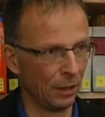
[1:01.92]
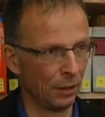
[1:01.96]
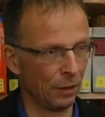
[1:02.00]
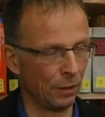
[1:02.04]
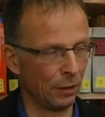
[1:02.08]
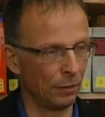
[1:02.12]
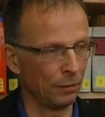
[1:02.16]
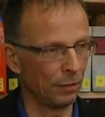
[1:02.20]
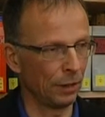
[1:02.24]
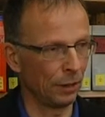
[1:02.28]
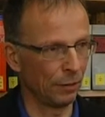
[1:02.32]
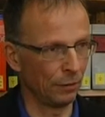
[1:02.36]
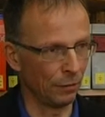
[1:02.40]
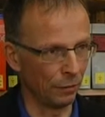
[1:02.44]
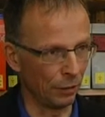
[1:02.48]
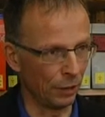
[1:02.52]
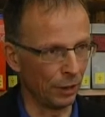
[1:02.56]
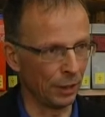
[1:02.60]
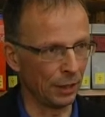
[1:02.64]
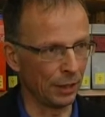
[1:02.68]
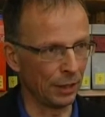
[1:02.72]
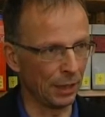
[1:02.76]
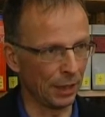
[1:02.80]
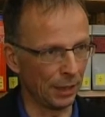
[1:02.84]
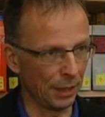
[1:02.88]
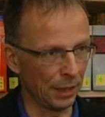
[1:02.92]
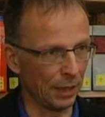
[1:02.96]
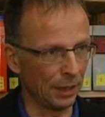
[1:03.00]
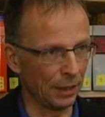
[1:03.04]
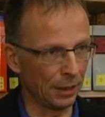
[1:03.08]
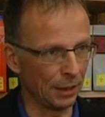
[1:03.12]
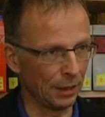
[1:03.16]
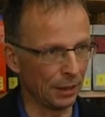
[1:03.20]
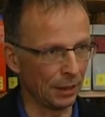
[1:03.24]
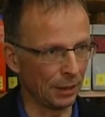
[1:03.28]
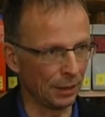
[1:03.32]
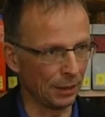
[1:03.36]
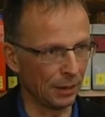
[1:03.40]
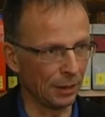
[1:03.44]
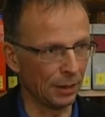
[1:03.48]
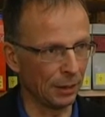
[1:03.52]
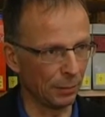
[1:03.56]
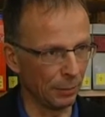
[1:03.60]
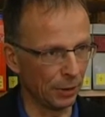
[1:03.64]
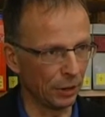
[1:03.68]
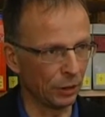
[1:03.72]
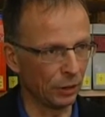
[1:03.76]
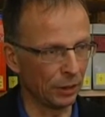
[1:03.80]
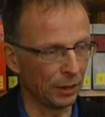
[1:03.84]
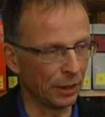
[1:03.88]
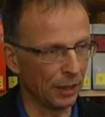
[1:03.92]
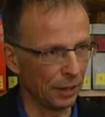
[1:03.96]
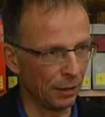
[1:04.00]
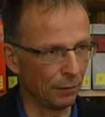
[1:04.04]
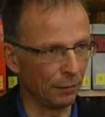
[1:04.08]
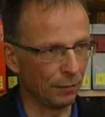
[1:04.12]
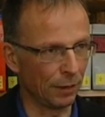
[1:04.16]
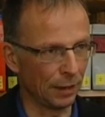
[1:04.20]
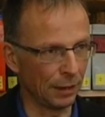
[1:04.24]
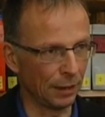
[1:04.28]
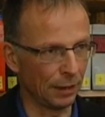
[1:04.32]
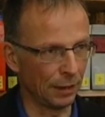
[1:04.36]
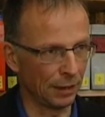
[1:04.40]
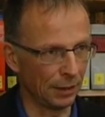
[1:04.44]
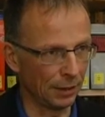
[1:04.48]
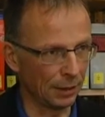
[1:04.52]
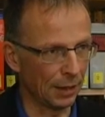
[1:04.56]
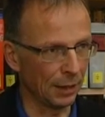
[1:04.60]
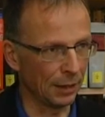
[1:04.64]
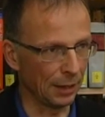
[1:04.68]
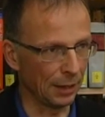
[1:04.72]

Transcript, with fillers: Und wir wollen erreichen, dass diese Menschen jedenfalls in dieser